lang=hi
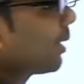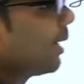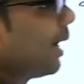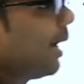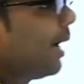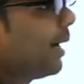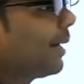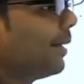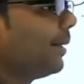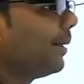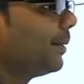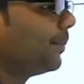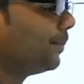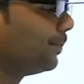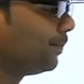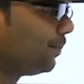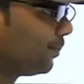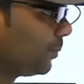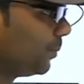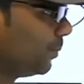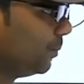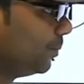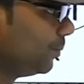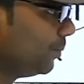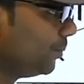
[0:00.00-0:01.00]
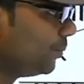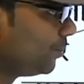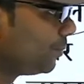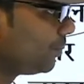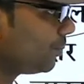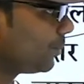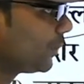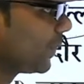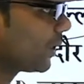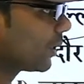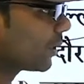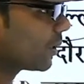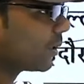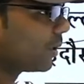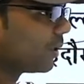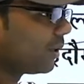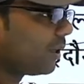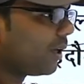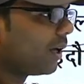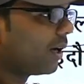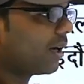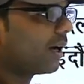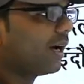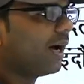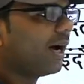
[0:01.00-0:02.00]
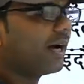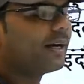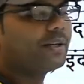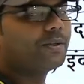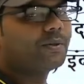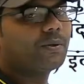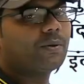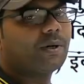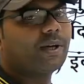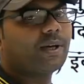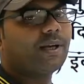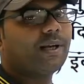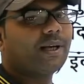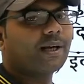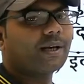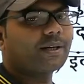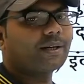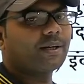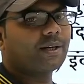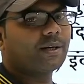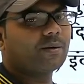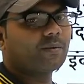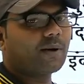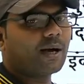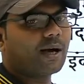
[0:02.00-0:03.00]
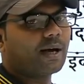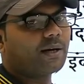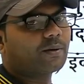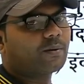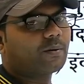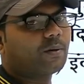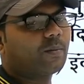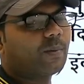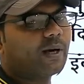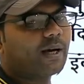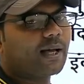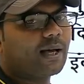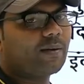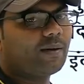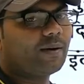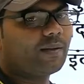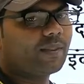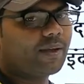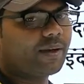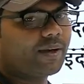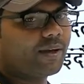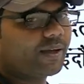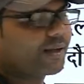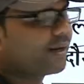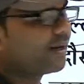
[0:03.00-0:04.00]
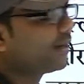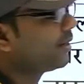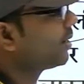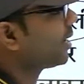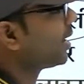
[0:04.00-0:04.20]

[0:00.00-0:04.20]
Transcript: गाड़ी गाड़ी जो है इलेक्ट्रिक वाहन को बढ़ावा देने के लिए